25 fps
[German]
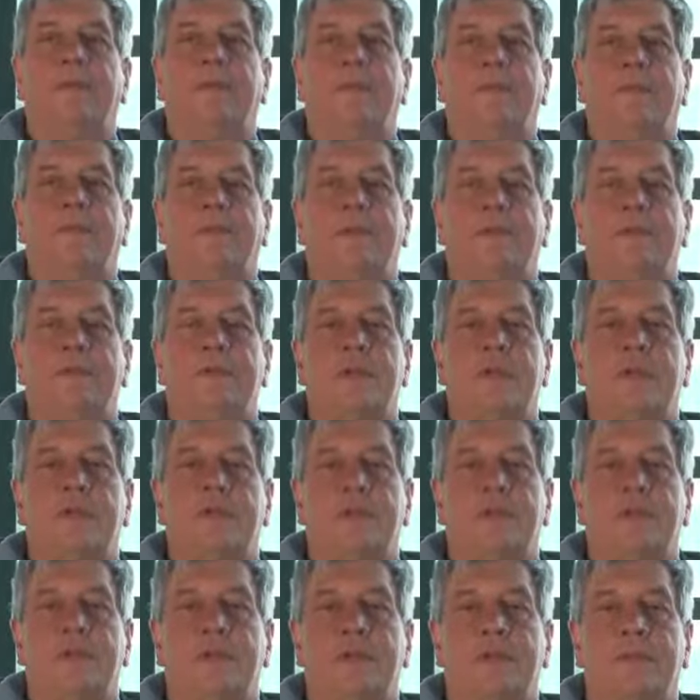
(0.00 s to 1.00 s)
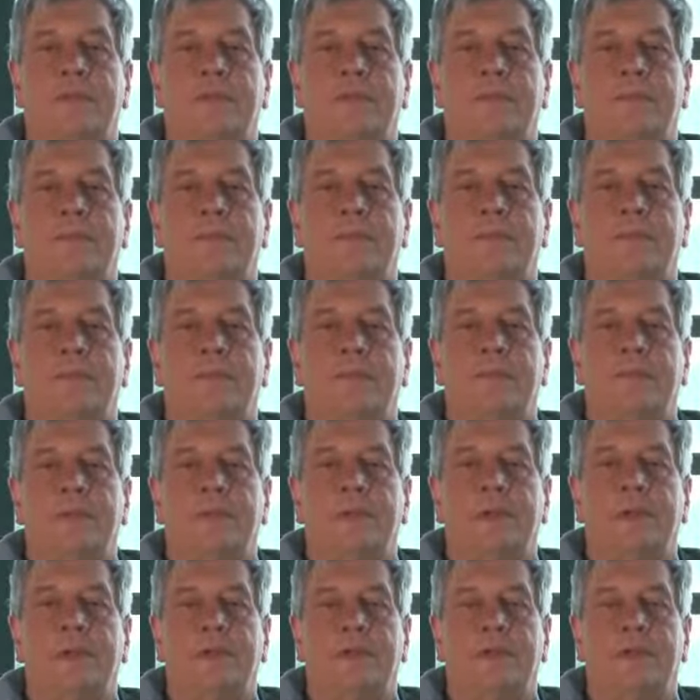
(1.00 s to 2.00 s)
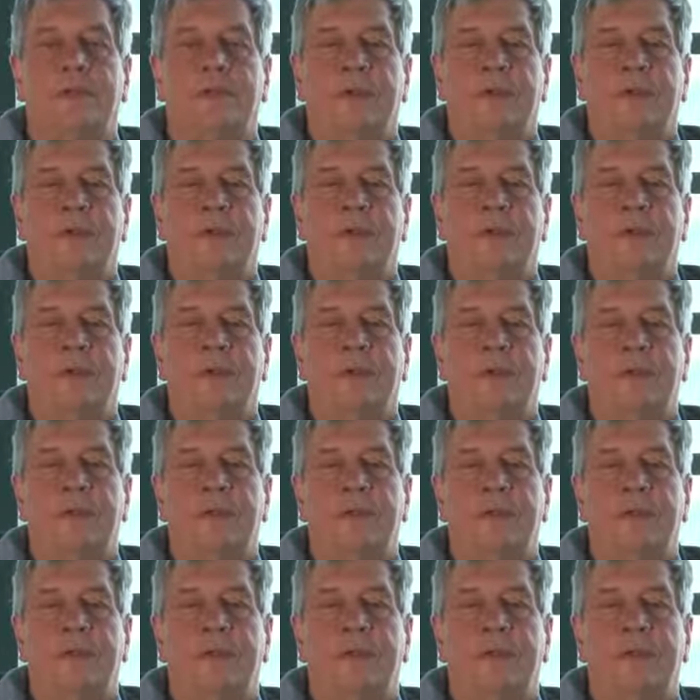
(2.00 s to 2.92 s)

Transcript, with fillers: Und das heißt, ähm, dass